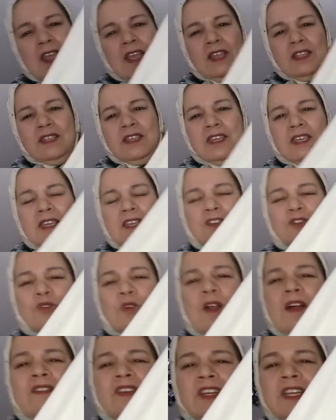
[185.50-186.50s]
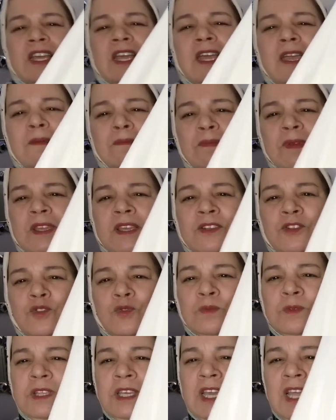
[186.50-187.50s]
هذيك جوهره كريب الثوب